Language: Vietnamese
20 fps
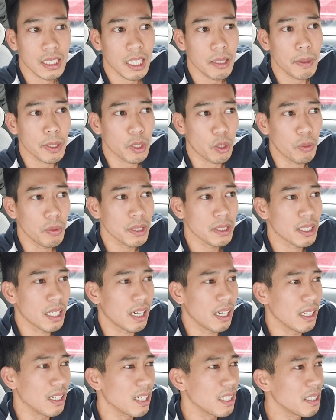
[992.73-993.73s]
cái bà chủ nó
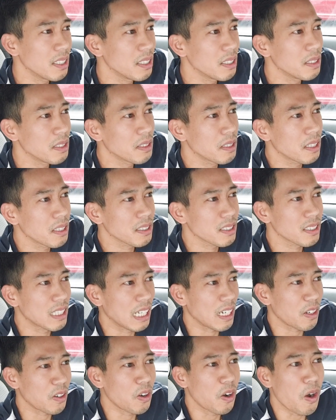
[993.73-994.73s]
trời ơi
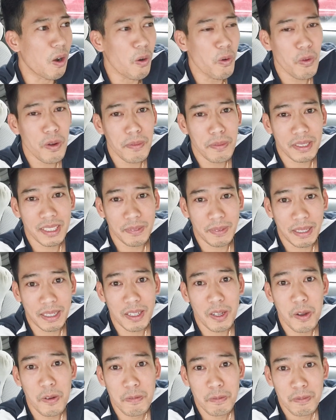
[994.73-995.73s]
thiệt là khổ quá các
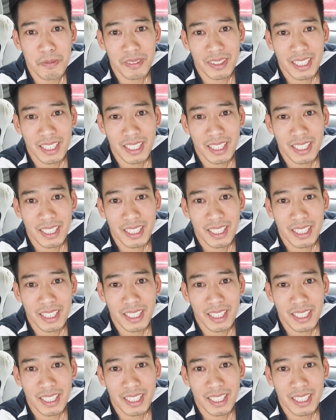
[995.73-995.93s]
bạn hiểu không